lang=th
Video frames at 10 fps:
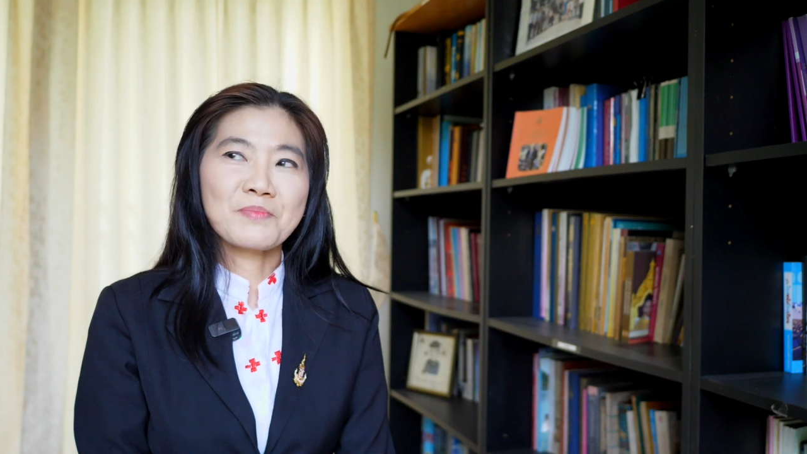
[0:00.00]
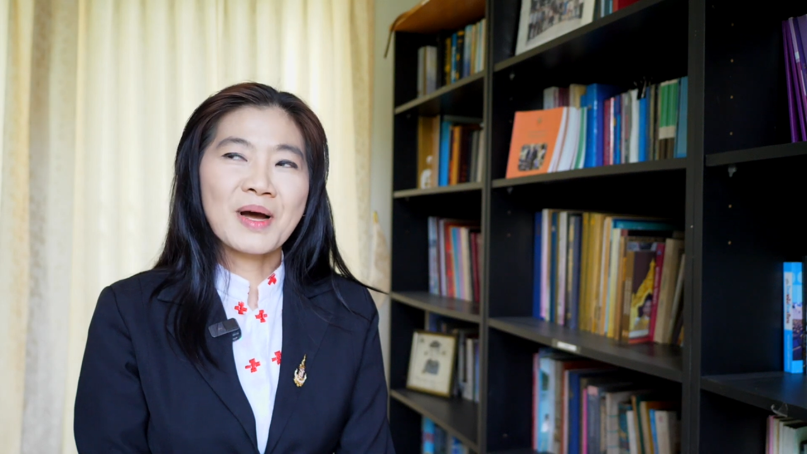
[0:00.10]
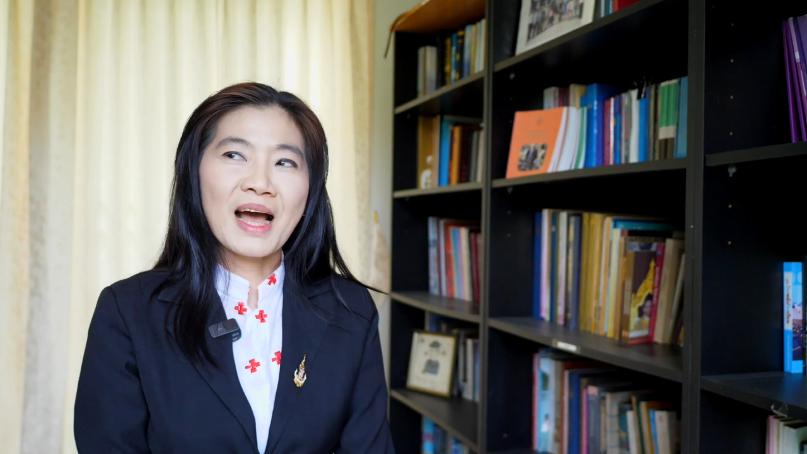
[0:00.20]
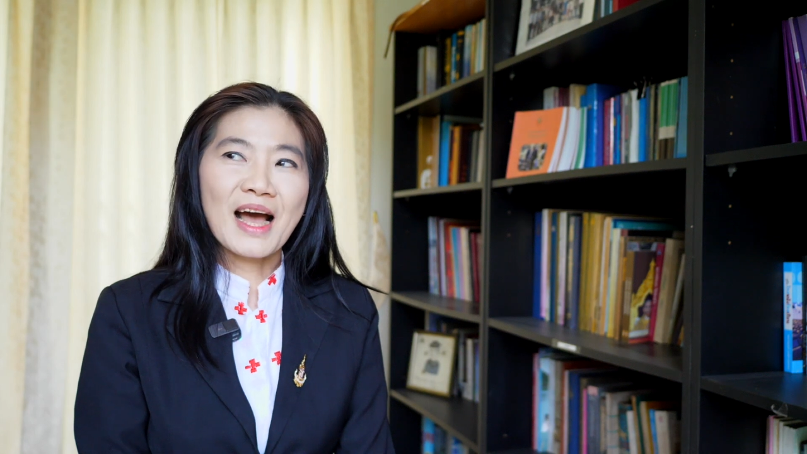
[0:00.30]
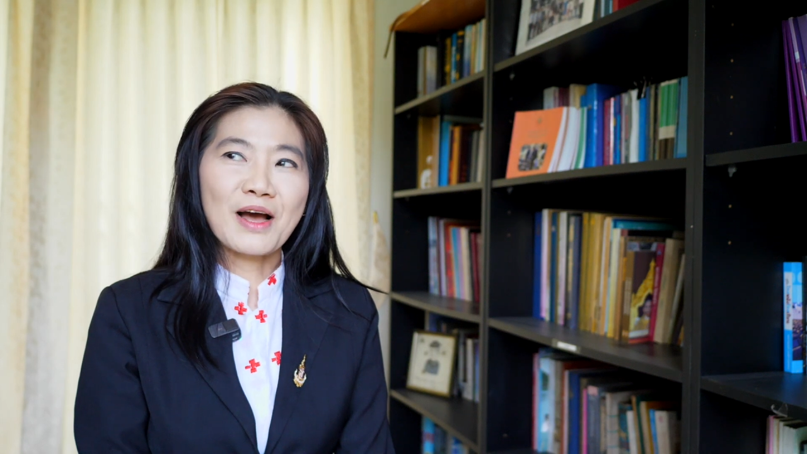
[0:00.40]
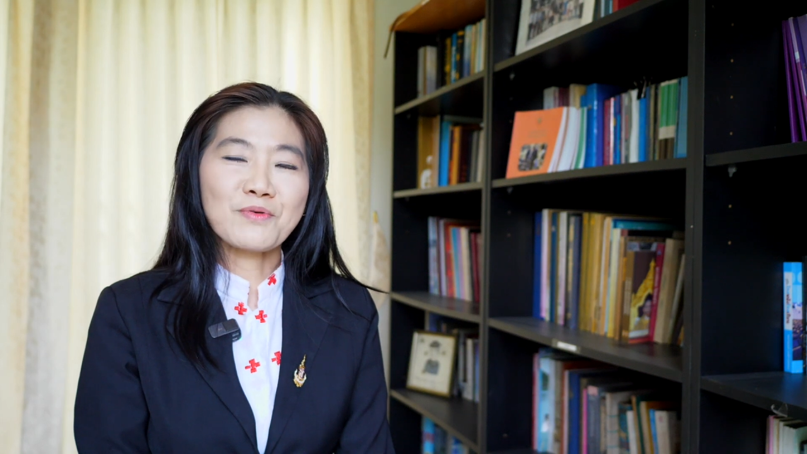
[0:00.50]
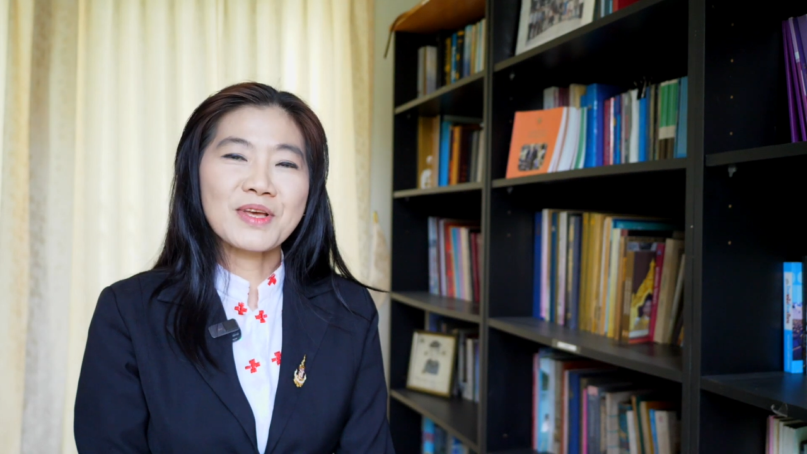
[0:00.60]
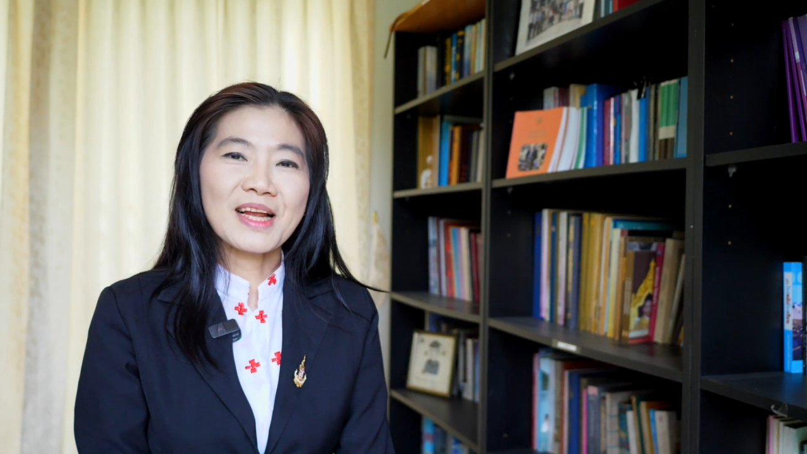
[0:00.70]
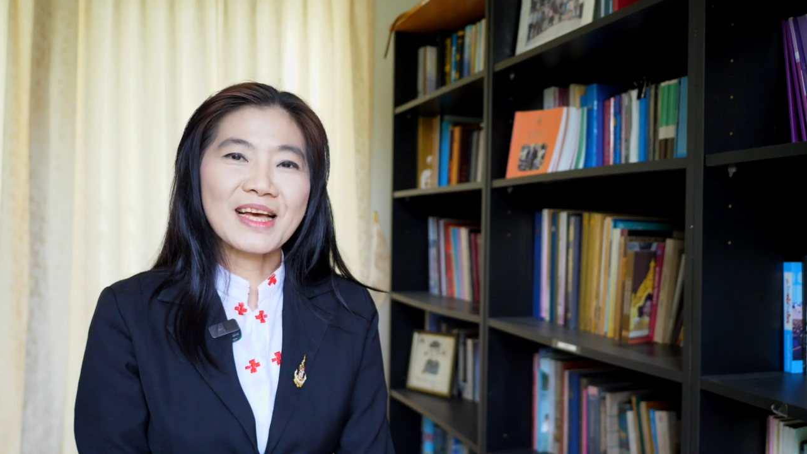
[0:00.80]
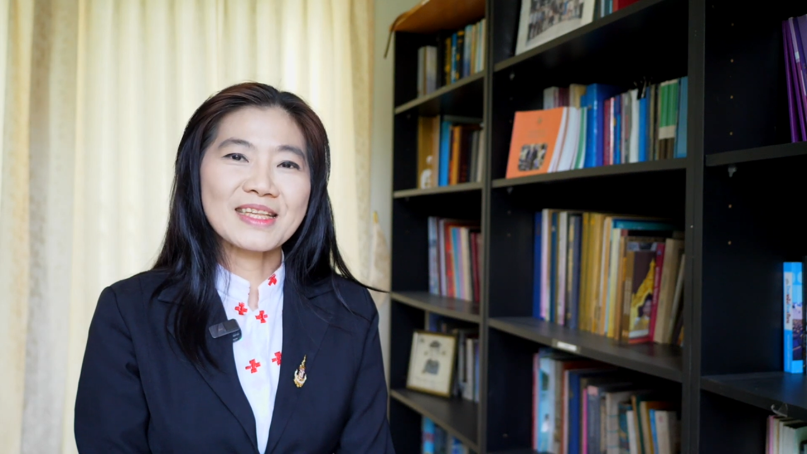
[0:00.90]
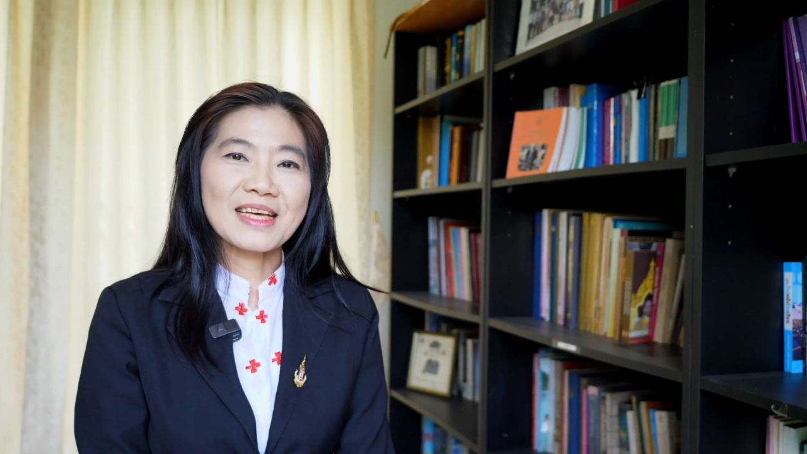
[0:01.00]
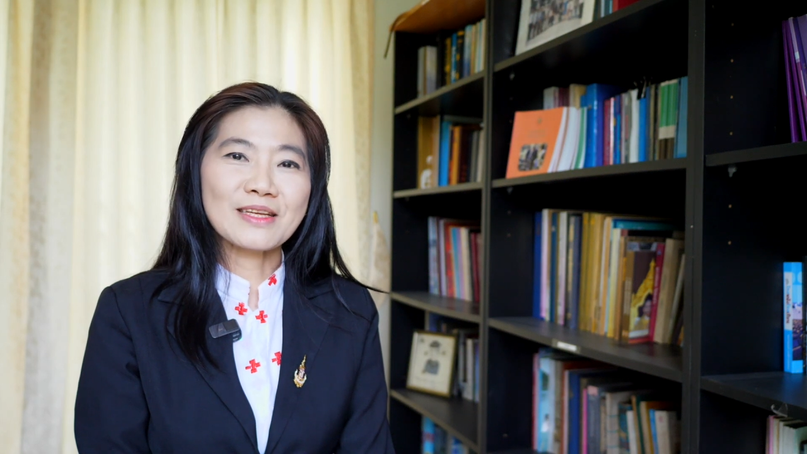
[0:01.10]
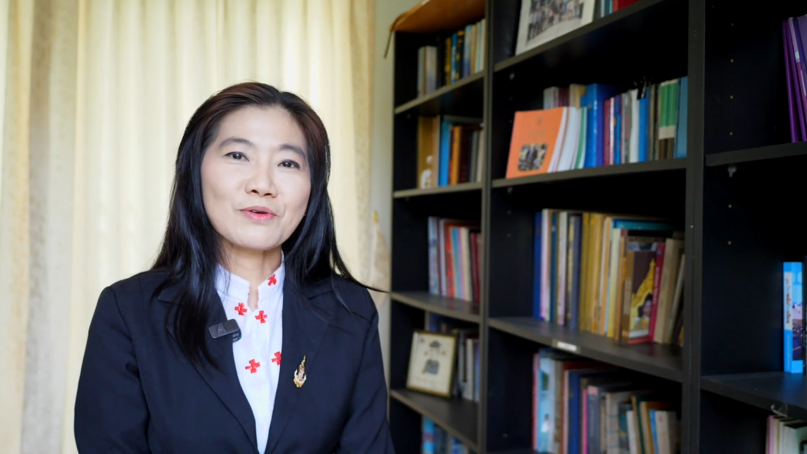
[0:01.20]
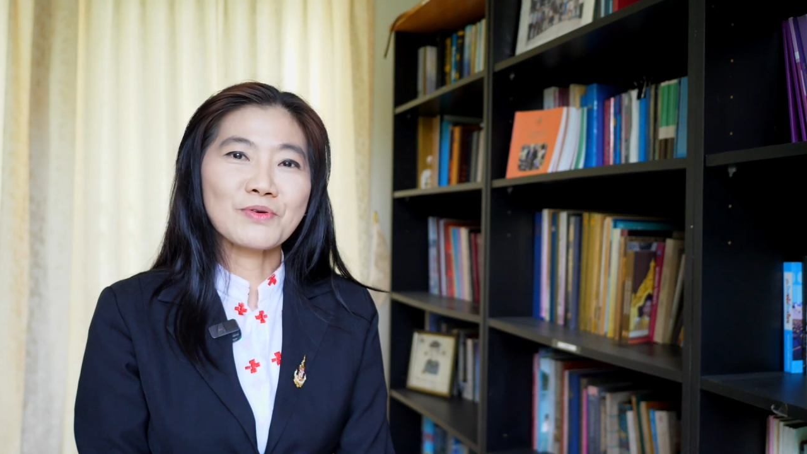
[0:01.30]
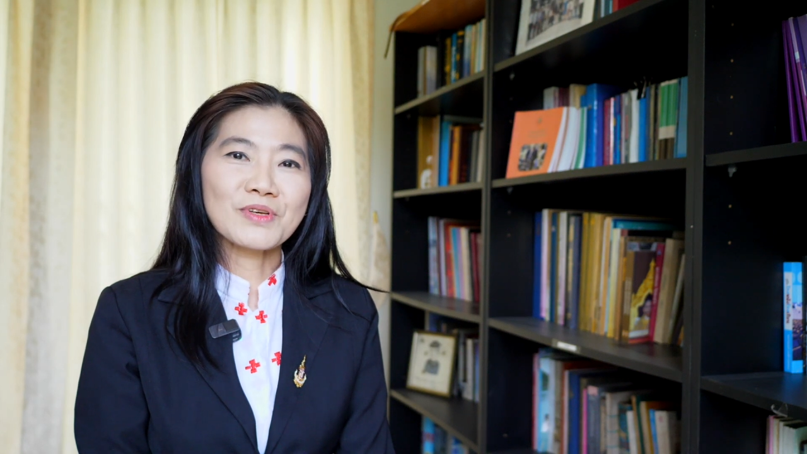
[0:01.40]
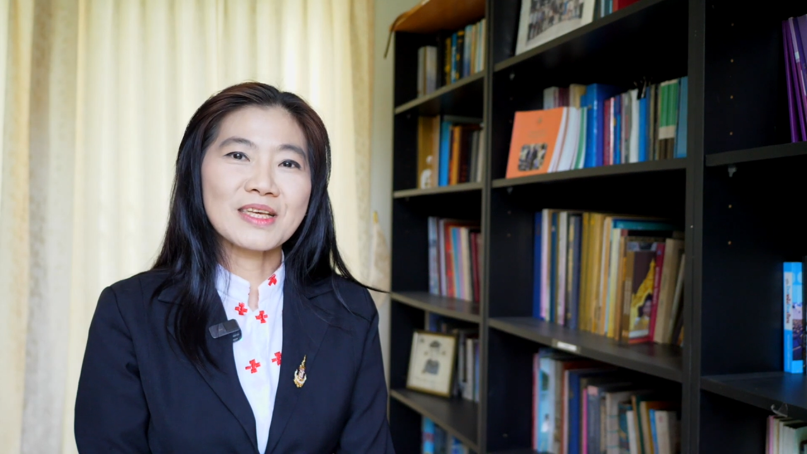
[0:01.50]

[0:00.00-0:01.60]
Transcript: มหาวิทยาลัยเทคโนโล